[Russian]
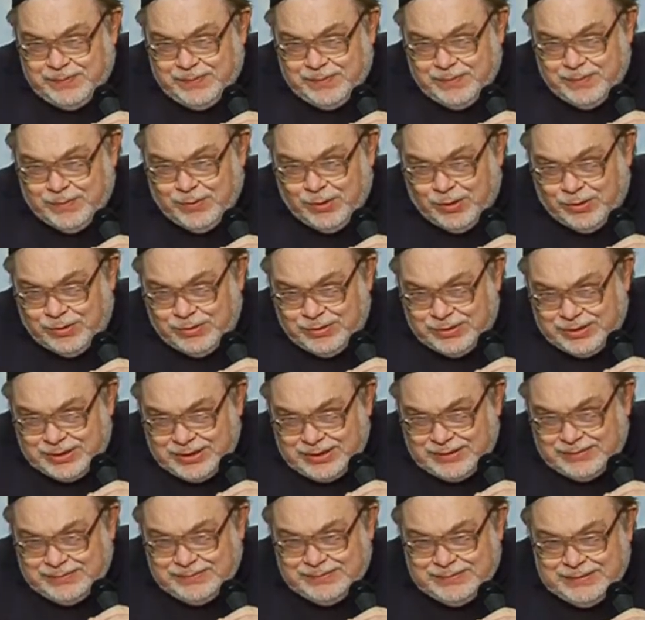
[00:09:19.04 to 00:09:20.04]
Богу,
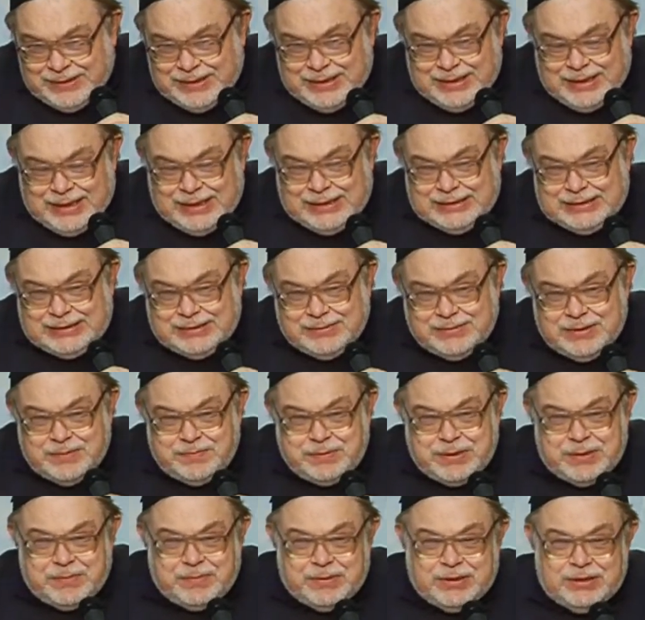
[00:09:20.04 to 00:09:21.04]
да? А если мы
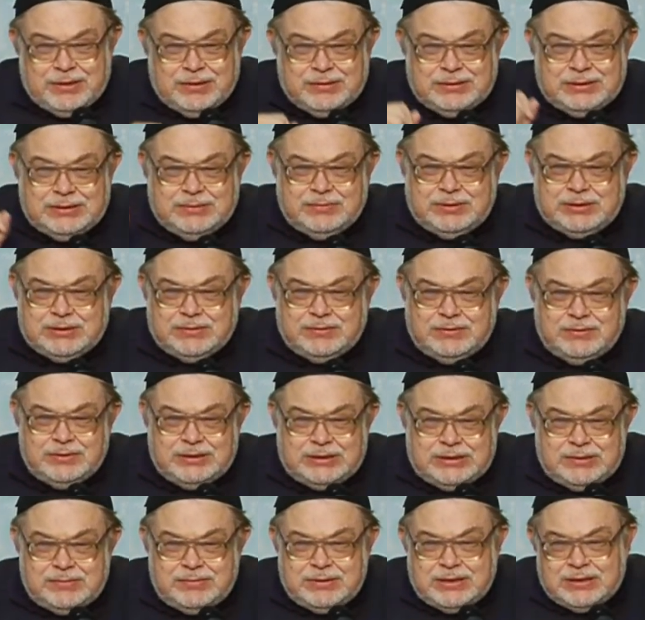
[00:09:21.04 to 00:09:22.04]
преподносим самому
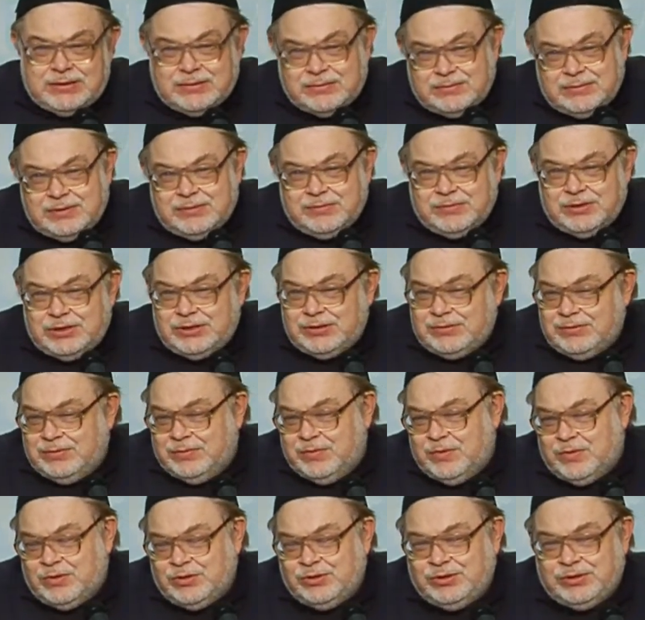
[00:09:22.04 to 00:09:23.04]
себе, то мы можем
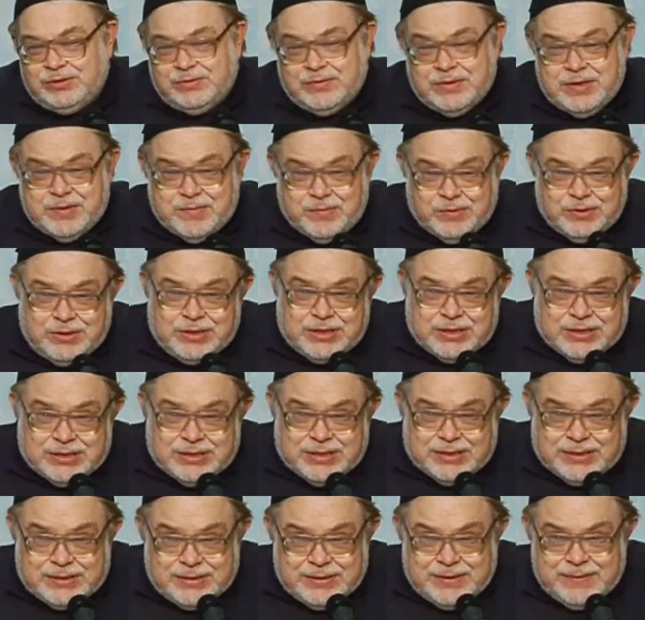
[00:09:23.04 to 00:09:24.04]
его своему
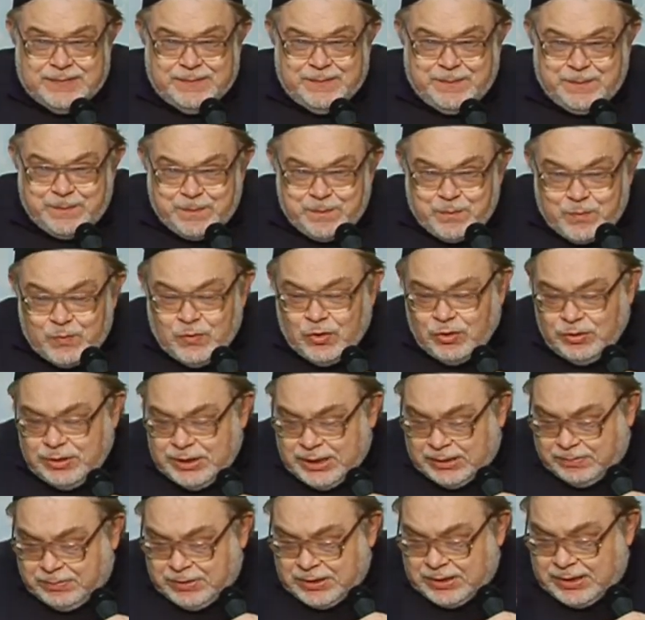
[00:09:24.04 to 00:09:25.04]
сказать. Ну,
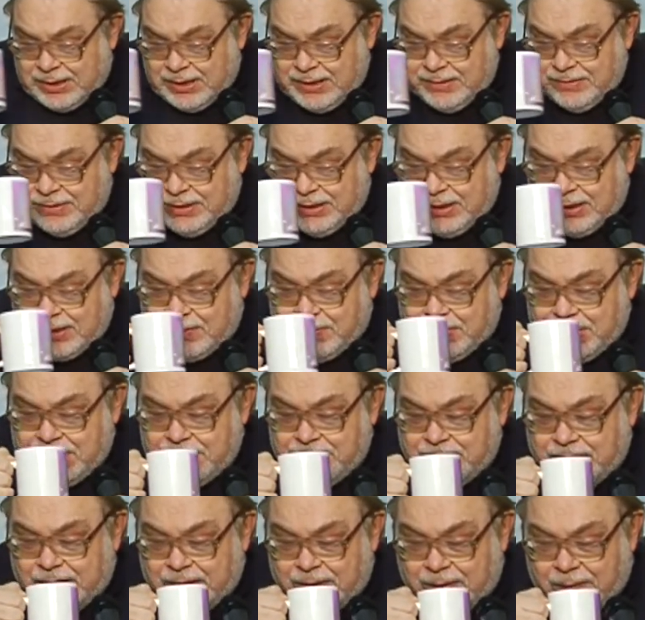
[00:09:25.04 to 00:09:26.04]
я, по крайней мере, так
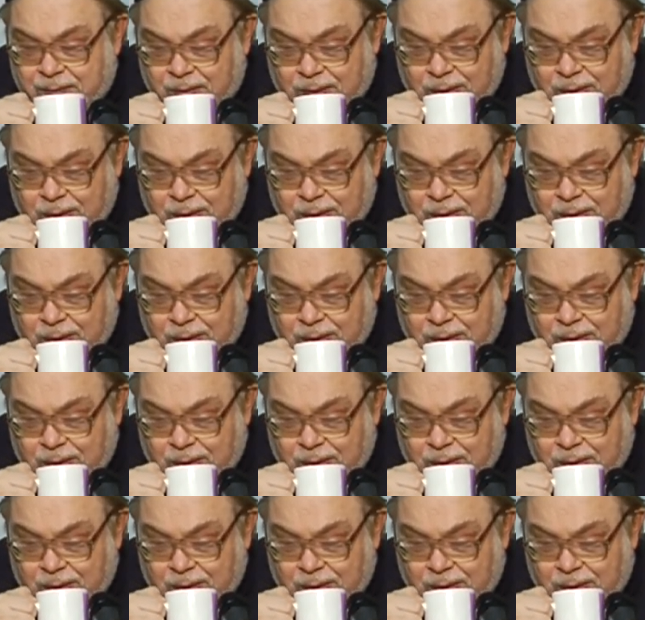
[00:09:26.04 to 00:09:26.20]
понимаю.